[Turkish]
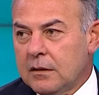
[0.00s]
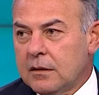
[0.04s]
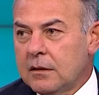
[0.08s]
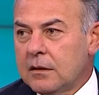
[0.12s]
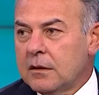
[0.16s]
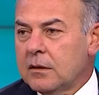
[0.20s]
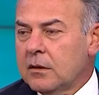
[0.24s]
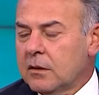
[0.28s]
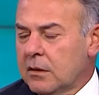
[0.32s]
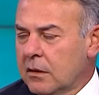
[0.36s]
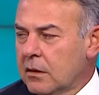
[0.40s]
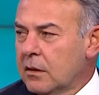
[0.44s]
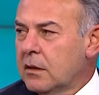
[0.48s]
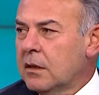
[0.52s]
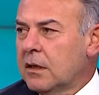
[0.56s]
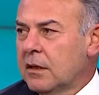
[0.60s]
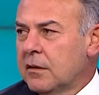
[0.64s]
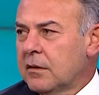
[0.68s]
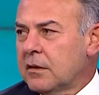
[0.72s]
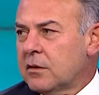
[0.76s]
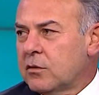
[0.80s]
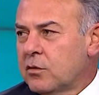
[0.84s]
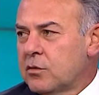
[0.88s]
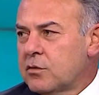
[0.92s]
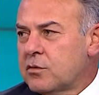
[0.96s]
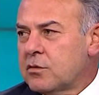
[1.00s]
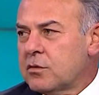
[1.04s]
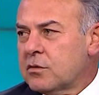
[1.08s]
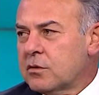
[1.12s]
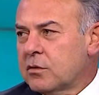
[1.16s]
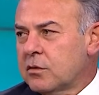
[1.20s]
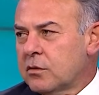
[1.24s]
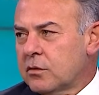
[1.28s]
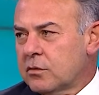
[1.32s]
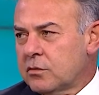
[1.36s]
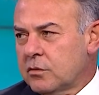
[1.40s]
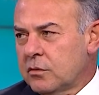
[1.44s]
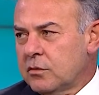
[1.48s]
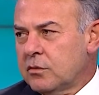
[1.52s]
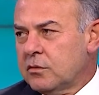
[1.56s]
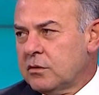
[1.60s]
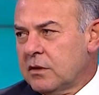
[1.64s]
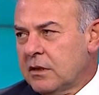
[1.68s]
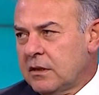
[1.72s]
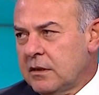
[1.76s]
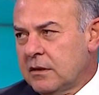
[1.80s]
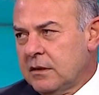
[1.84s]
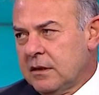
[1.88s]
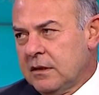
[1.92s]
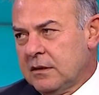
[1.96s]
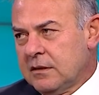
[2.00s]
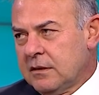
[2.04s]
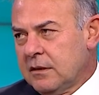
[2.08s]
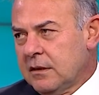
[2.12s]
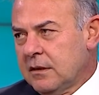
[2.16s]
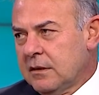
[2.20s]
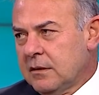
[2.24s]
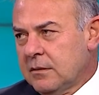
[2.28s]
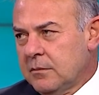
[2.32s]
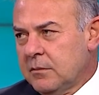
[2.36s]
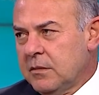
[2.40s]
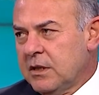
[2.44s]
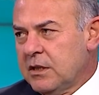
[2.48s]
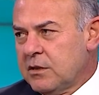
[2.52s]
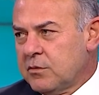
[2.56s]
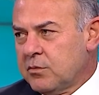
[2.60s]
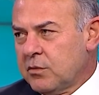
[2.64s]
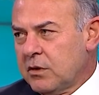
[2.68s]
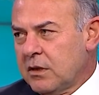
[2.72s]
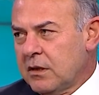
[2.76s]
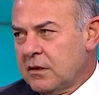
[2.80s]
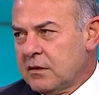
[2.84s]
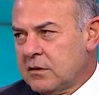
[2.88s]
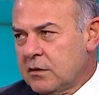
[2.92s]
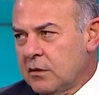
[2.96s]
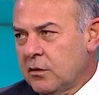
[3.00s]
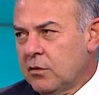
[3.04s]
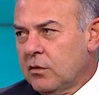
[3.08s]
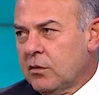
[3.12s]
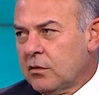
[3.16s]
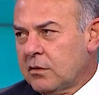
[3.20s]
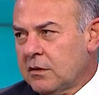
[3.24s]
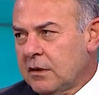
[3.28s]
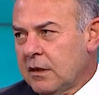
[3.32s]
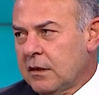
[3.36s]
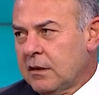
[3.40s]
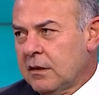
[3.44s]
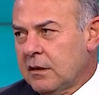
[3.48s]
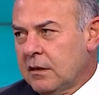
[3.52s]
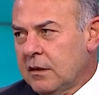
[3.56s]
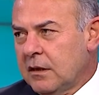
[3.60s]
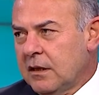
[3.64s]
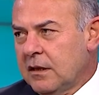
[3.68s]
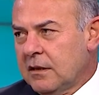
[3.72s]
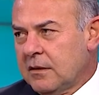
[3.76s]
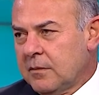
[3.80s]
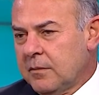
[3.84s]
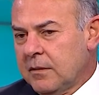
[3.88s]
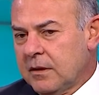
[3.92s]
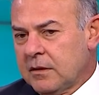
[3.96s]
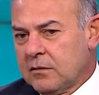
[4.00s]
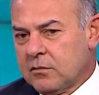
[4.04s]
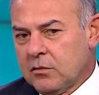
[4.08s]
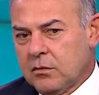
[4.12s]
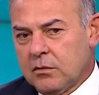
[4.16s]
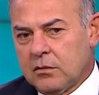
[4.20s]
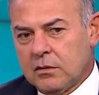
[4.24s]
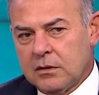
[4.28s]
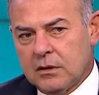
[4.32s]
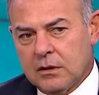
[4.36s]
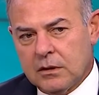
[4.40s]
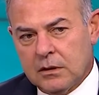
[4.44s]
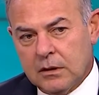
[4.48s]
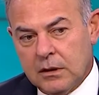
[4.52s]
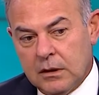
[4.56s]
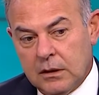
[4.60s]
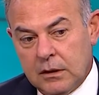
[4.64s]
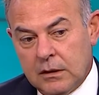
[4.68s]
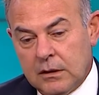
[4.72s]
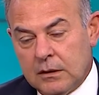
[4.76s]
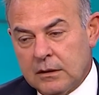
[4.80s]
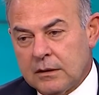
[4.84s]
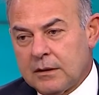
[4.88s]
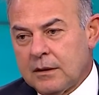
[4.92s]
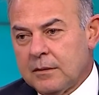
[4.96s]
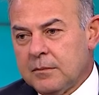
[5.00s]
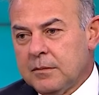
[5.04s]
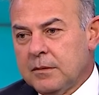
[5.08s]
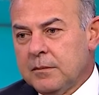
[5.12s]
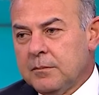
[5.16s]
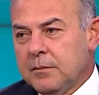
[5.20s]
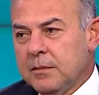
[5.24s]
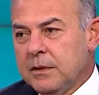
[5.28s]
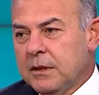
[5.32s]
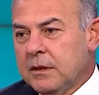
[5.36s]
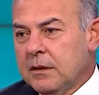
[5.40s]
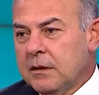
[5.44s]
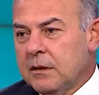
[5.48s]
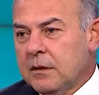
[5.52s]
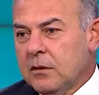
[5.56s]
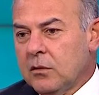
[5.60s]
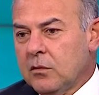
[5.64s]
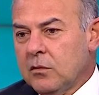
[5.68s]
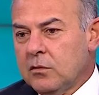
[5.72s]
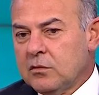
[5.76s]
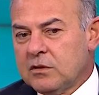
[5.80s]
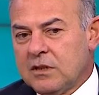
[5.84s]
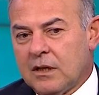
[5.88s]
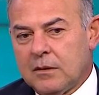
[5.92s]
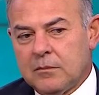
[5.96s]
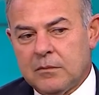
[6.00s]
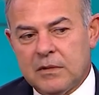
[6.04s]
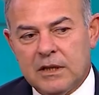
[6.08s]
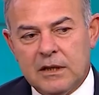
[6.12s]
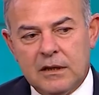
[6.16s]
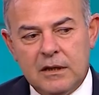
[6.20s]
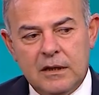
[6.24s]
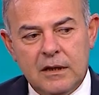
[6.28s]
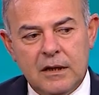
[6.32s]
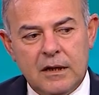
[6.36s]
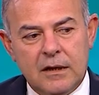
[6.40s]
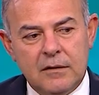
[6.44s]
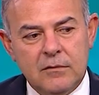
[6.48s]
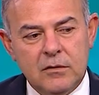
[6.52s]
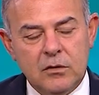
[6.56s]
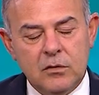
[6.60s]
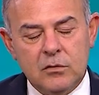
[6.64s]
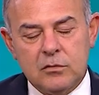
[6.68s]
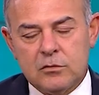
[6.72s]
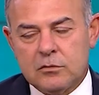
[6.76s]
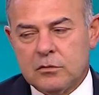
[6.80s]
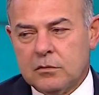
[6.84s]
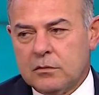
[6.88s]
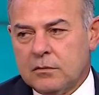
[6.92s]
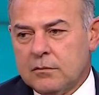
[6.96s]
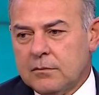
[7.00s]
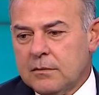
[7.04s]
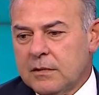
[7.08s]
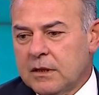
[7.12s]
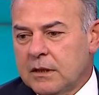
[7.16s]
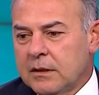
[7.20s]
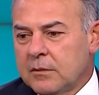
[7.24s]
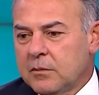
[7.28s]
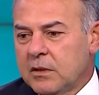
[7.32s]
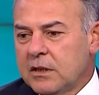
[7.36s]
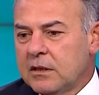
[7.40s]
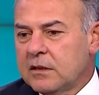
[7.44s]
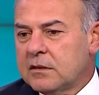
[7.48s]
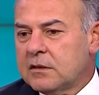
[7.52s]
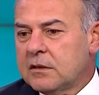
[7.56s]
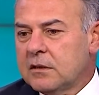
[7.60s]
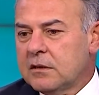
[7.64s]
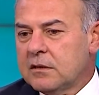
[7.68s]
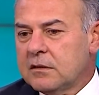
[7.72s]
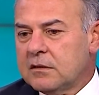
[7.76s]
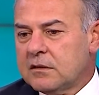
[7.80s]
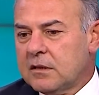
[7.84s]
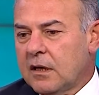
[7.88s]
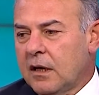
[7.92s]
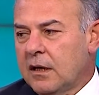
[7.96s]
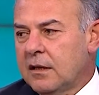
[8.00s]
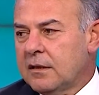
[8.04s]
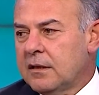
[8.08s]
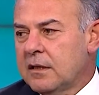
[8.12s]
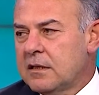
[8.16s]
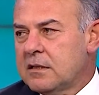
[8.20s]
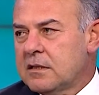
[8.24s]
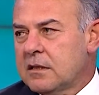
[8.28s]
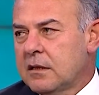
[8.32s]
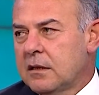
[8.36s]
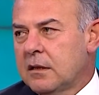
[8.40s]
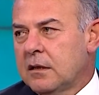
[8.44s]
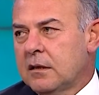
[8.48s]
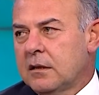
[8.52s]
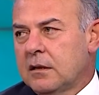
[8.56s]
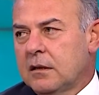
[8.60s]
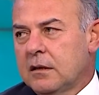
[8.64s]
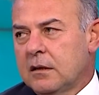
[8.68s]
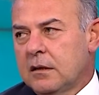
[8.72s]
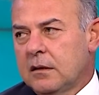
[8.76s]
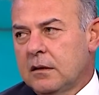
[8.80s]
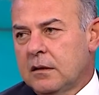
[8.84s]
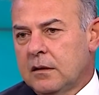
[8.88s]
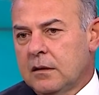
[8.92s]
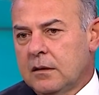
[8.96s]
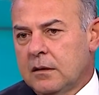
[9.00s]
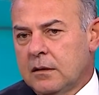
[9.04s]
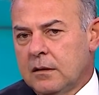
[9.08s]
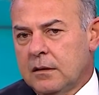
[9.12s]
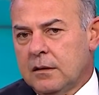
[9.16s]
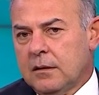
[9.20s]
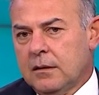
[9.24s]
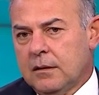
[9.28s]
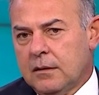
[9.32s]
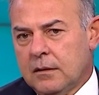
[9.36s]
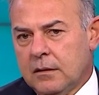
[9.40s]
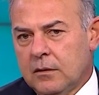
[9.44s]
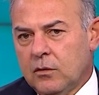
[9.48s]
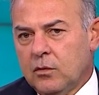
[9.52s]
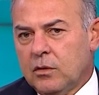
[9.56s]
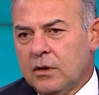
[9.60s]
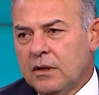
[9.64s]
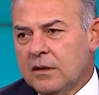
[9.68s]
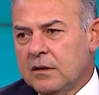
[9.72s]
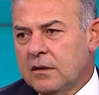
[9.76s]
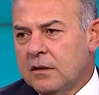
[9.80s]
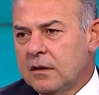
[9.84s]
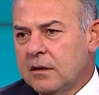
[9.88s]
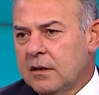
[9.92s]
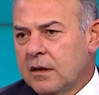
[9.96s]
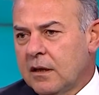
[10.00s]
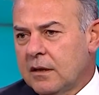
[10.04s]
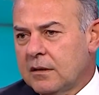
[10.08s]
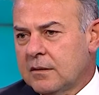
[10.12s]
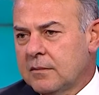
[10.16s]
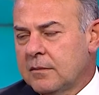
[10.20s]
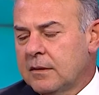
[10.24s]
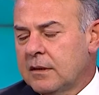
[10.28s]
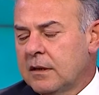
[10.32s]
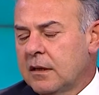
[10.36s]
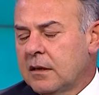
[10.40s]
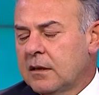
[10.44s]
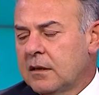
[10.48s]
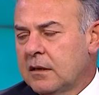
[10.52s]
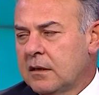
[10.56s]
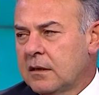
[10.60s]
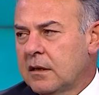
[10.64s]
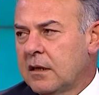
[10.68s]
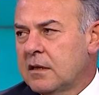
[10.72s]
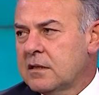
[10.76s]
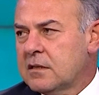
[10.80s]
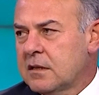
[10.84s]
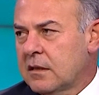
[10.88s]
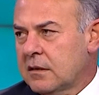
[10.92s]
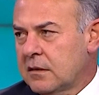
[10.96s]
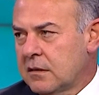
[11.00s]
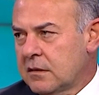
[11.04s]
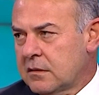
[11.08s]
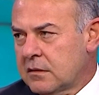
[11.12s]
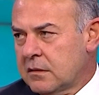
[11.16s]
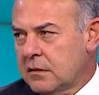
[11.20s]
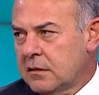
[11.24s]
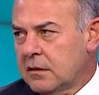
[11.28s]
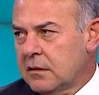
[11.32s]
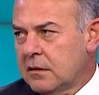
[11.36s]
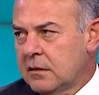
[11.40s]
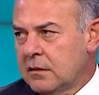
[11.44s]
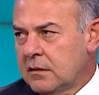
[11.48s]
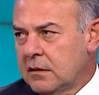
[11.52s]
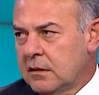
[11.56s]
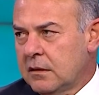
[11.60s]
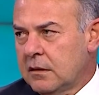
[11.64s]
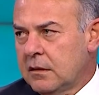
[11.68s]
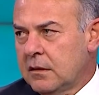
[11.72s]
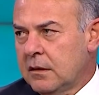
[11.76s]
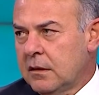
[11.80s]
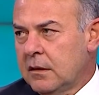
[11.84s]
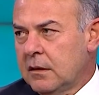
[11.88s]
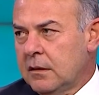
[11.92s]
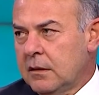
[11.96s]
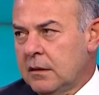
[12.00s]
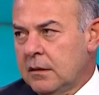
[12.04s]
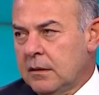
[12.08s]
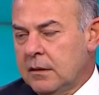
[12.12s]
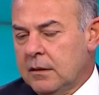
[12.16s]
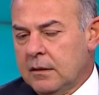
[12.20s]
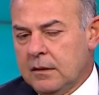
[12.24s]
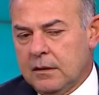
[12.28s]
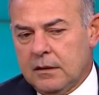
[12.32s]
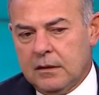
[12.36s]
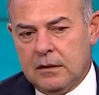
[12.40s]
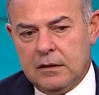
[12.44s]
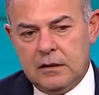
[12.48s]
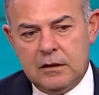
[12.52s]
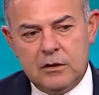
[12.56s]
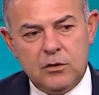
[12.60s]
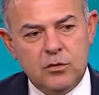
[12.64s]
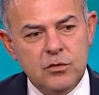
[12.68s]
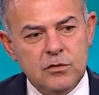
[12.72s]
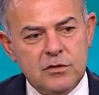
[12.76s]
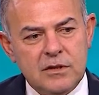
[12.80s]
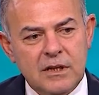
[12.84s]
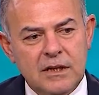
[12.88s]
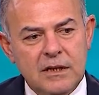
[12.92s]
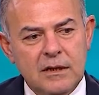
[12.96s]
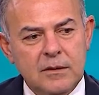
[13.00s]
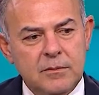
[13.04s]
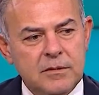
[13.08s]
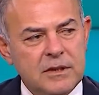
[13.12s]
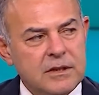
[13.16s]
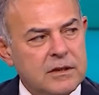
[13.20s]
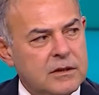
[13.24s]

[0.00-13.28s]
Ee, evet 300 grossun üzerindeyse mecburen sigorta etmek zorunda. Tabii e, Olcan Bey ilave olsun e, balıkçılığın sadece e, ürettiği katma değer ihracatta sınırlı değil. 250 e, bin